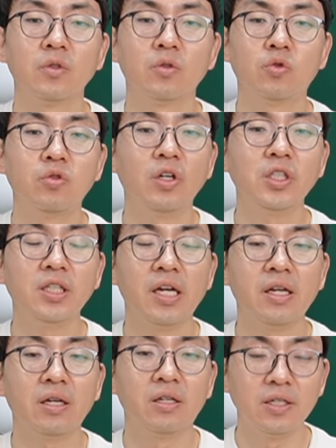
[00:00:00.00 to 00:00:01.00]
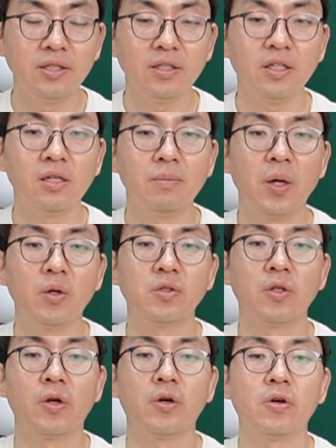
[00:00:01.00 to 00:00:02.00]
국어 시간에 글쓰기를
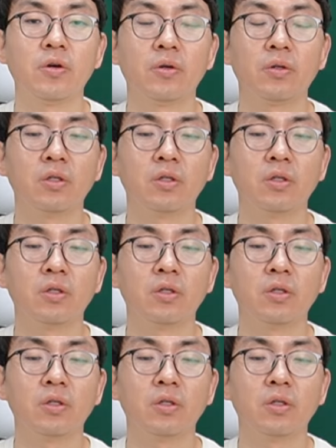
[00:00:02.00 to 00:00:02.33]
배웠어요.